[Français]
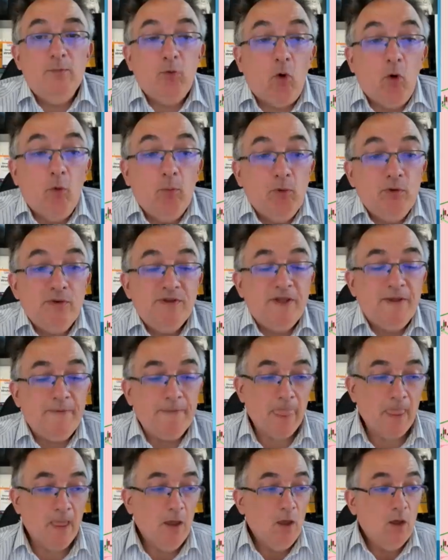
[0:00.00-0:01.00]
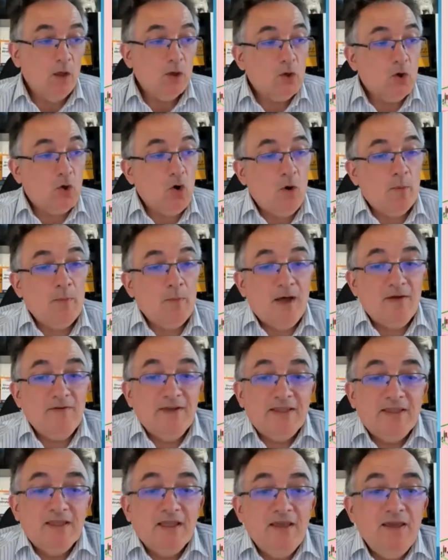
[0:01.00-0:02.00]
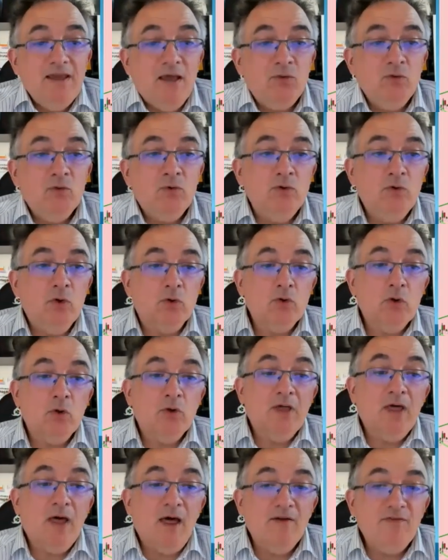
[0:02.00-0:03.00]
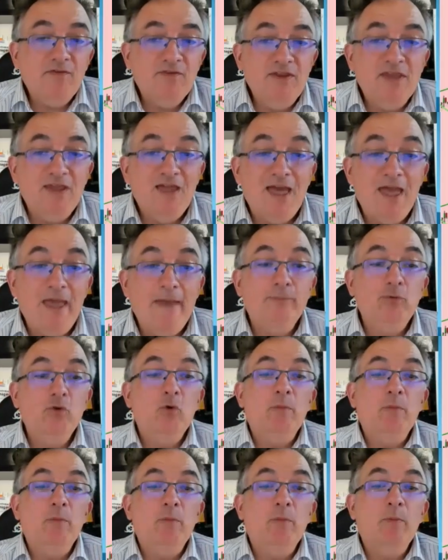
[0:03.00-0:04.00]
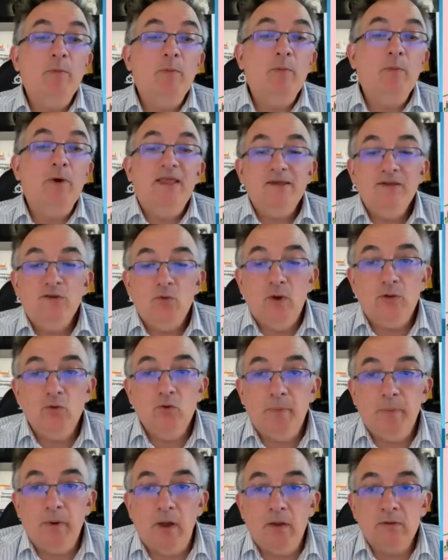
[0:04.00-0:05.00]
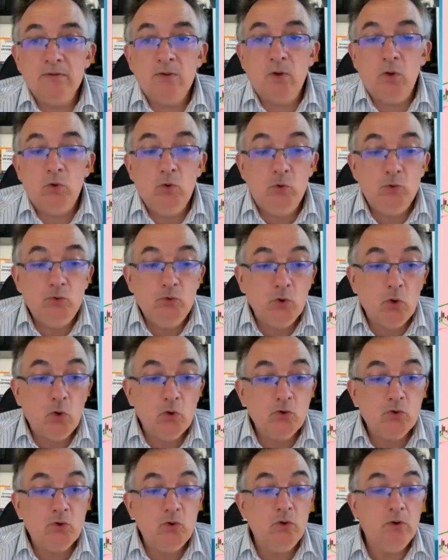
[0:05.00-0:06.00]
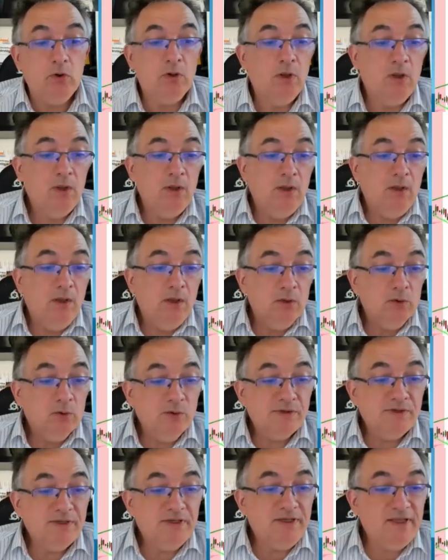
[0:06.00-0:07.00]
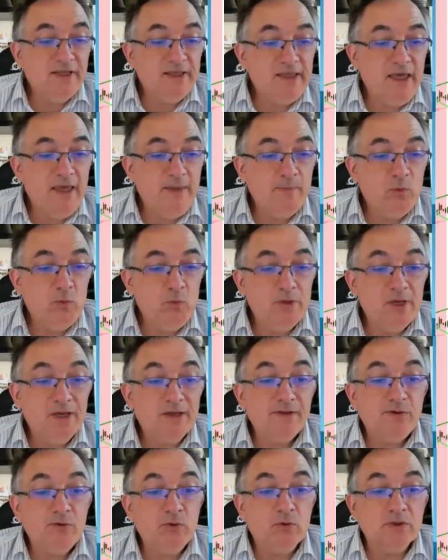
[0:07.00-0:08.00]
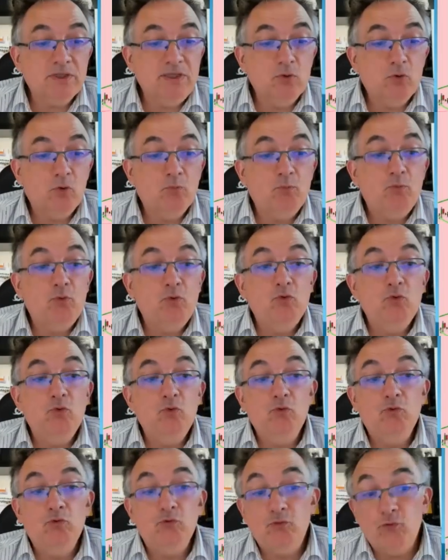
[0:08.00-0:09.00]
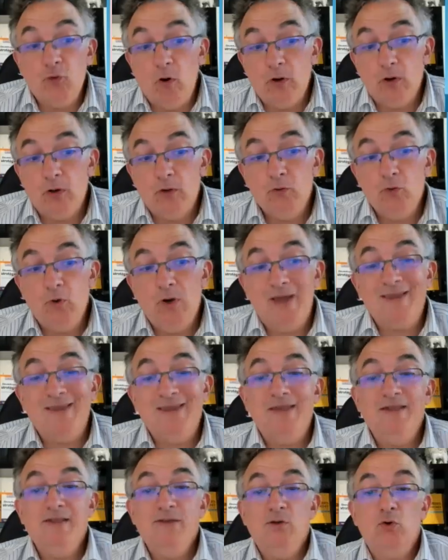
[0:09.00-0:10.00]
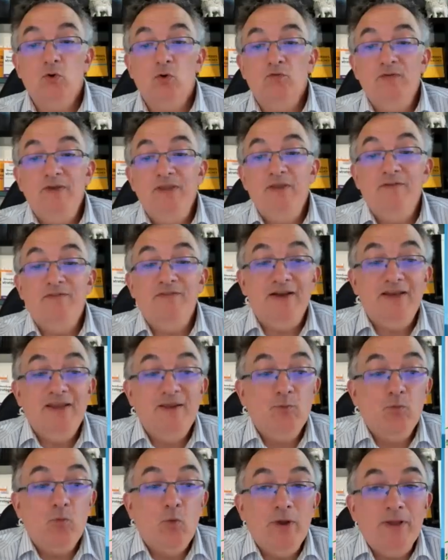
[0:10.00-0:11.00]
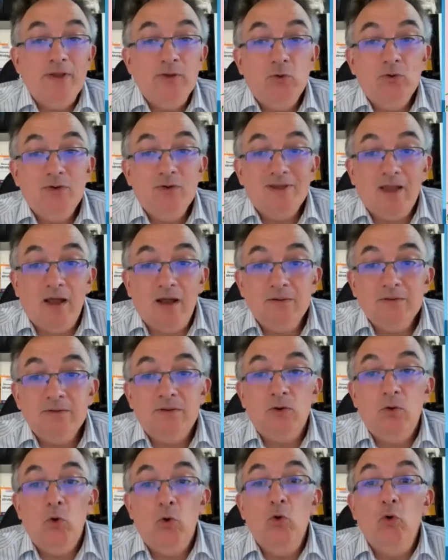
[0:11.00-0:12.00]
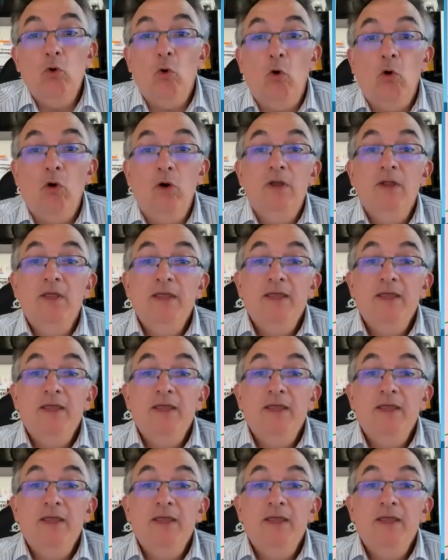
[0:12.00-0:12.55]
proposé, comme avec Trigano, donc un graphique hebdomadaire histoire de prendre euh, du recul. Donc c'était quand même une action qui, au plus fort de la crise Covid, valait moins de 30 euros